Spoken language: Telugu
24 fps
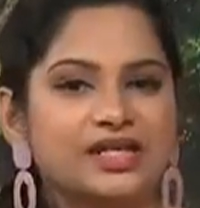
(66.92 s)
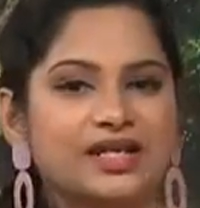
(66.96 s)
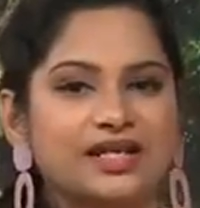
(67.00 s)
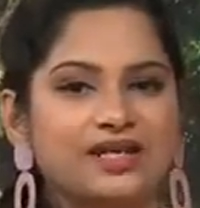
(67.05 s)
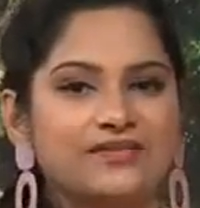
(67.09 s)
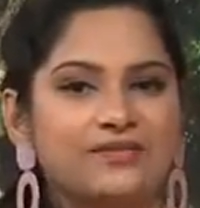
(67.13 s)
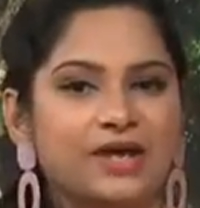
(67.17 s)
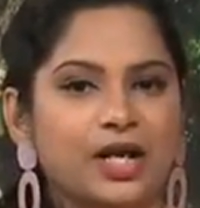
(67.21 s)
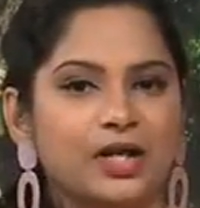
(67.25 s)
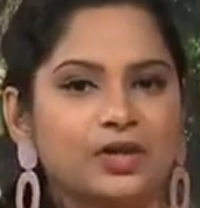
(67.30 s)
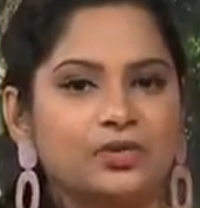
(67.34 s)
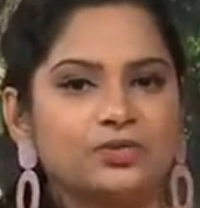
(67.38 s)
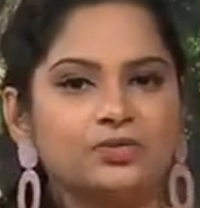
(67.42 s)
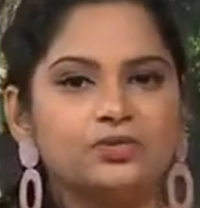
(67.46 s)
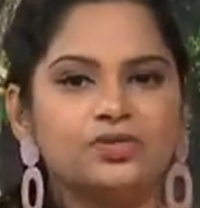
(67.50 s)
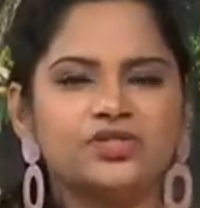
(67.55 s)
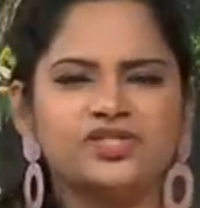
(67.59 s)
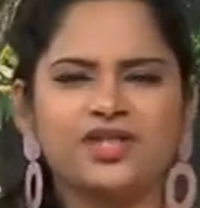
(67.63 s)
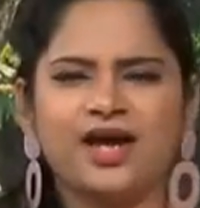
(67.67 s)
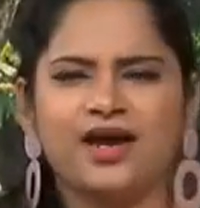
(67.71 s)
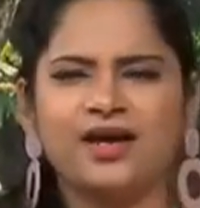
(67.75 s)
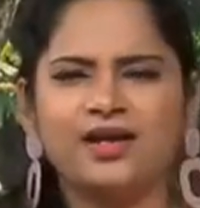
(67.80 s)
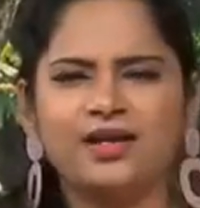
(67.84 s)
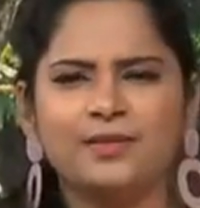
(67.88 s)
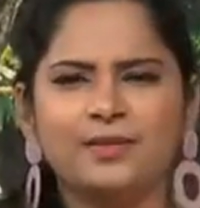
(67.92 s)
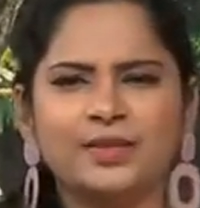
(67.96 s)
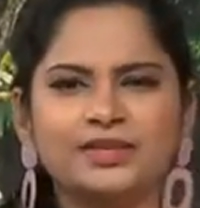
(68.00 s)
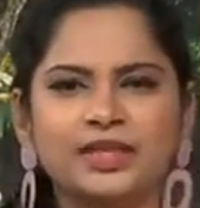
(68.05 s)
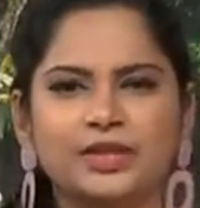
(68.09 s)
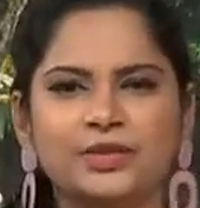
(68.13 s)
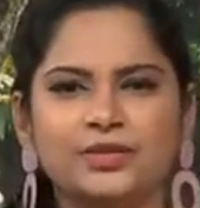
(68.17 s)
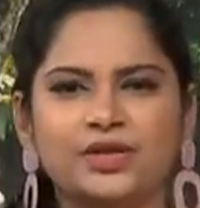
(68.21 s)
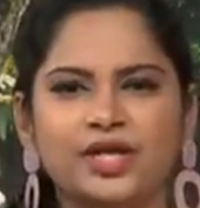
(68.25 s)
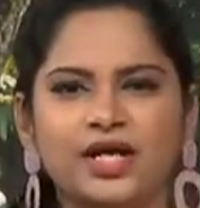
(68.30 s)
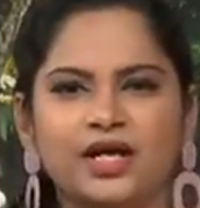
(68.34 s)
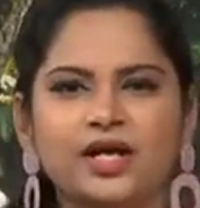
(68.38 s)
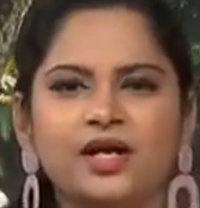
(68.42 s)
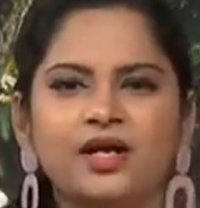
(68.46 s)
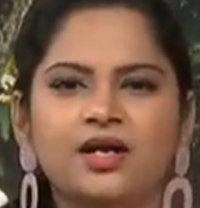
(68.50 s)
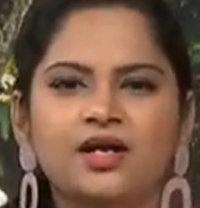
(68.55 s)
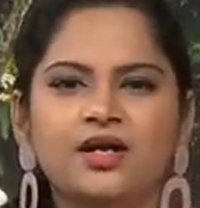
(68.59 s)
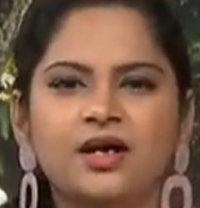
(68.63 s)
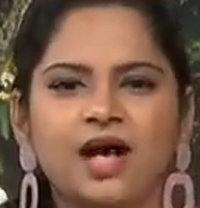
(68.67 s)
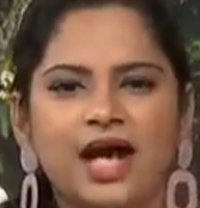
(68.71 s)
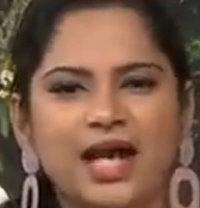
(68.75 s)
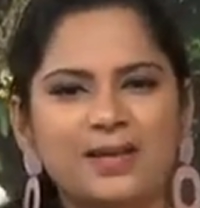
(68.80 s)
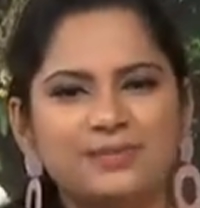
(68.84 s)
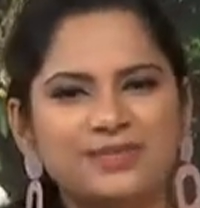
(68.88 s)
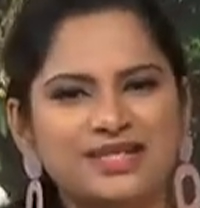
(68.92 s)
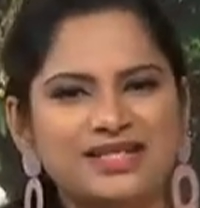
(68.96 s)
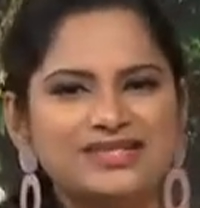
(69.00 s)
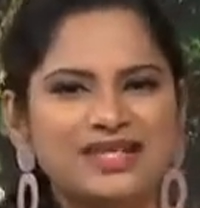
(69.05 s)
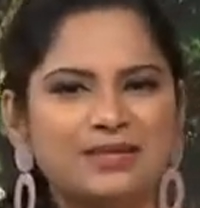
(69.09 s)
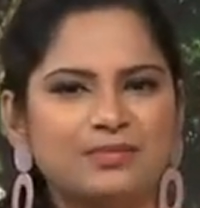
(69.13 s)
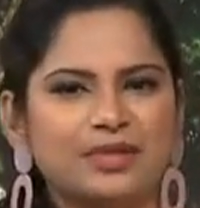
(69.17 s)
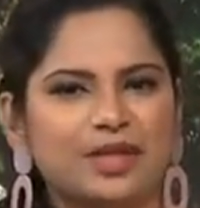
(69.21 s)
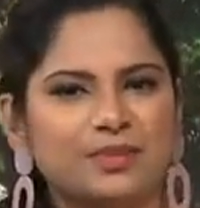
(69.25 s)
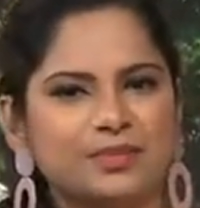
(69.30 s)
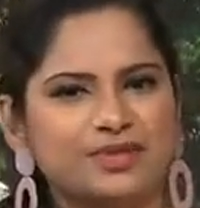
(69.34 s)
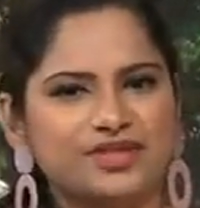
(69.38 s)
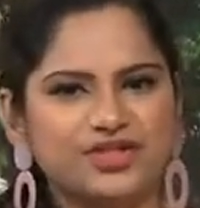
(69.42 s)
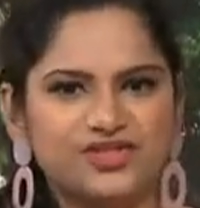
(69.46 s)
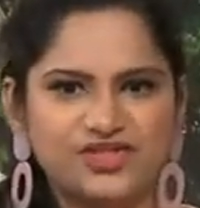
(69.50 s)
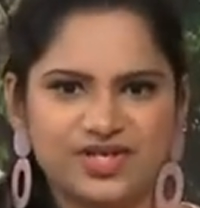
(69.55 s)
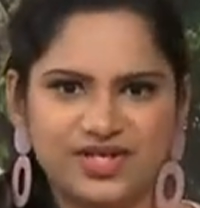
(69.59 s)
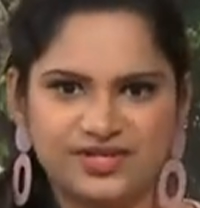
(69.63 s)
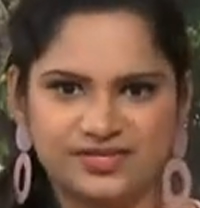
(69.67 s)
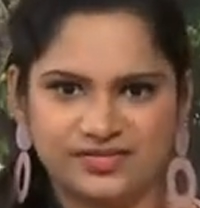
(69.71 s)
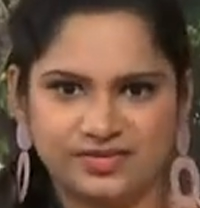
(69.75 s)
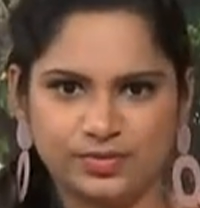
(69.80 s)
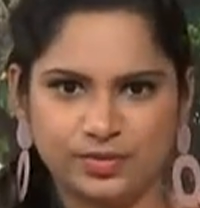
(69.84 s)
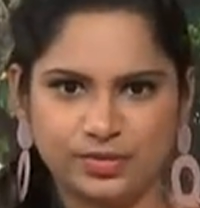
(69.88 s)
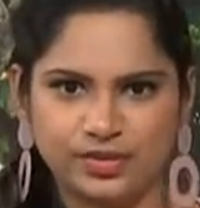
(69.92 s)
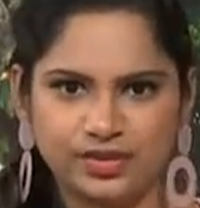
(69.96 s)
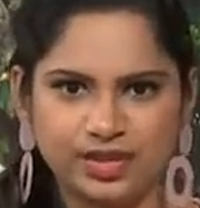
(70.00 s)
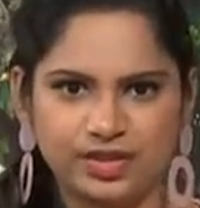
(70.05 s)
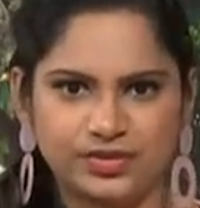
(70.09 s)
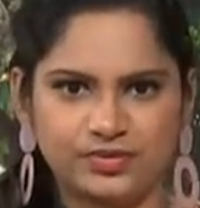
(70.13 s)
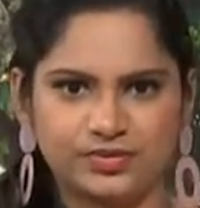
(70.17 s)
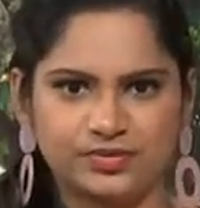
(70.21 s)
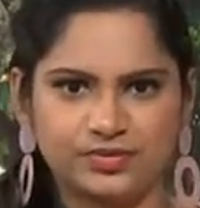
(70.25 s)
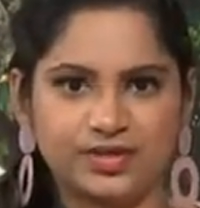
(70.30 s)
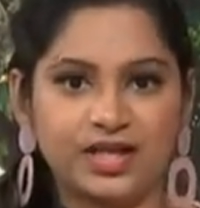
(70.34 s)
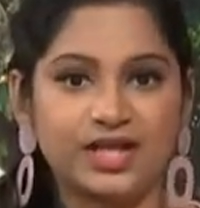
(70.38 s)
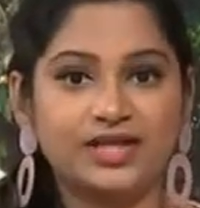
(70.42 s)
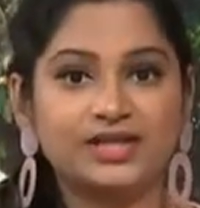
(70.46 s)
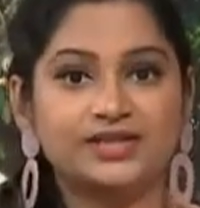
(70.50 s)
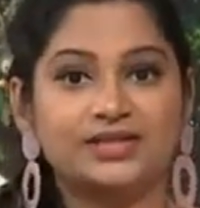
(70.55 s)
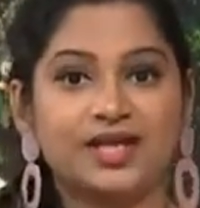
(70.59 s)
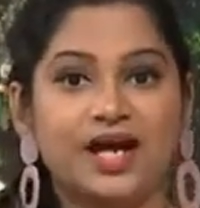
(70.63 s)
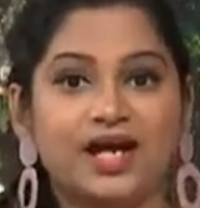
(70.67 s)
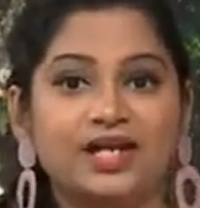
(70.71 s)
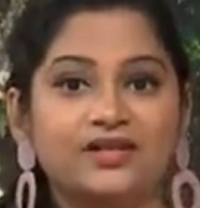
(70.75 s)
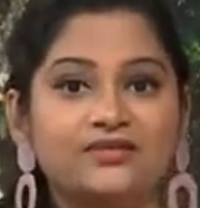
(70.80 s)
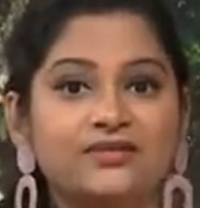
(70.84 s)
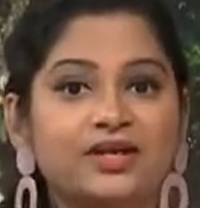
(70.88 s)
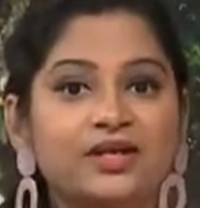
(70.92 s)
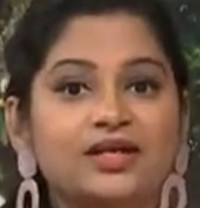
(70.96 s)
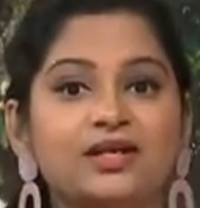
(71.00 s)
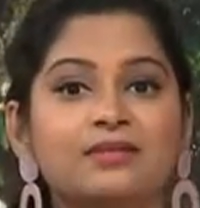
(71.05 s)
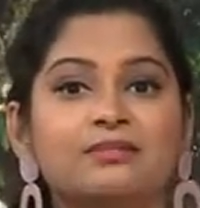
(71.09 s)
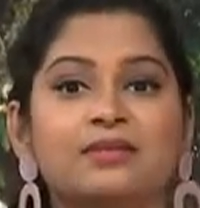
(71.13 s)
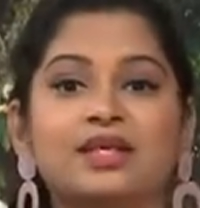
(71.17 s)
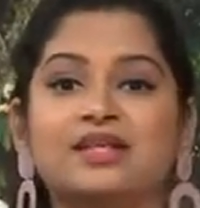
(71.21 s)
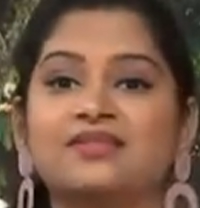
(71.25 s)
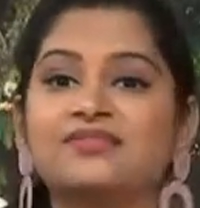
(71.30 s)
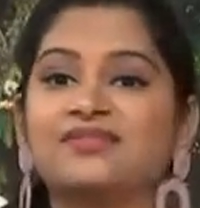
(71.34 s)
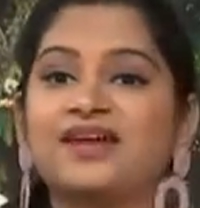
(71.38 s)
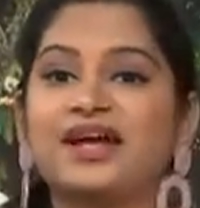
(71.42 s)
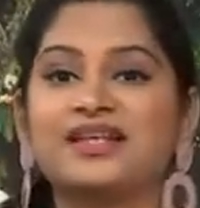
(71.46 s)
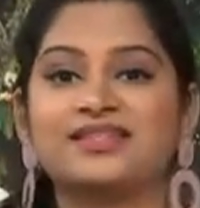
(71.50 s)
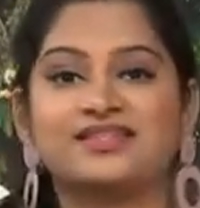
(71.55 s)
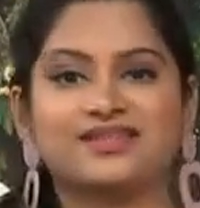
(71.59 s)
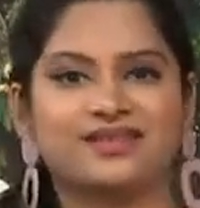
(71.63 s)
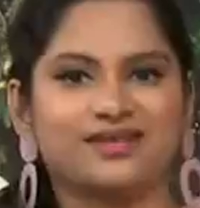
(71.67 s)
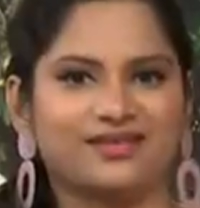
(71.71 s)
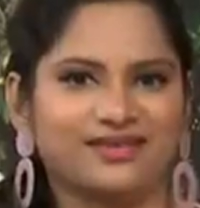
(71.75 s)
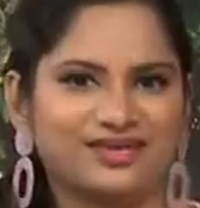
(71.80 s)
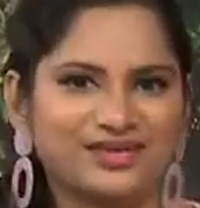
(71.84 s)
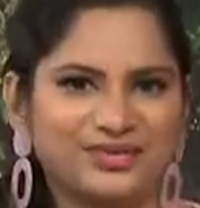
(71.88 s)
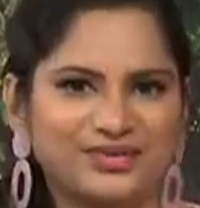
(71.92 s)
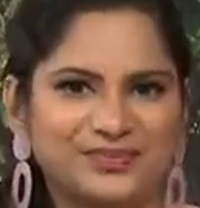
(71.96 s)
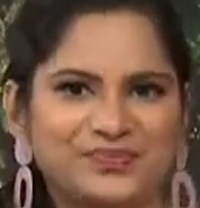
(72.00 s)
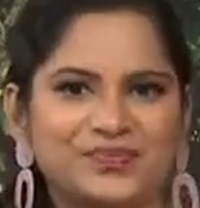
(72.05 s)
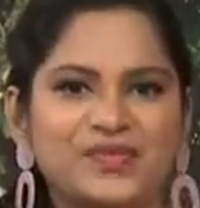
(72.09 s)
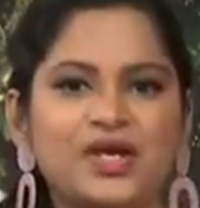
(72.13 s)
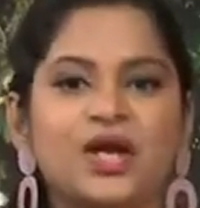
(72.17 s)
వెళ్ళే వాళ్ళు చాలా మంది కూడా ఎంటీ స్టమక్ మీద చేస్తూ ఉంటారు కానీ దానివల్ల మన ఫ్యాట్స్ కరగదు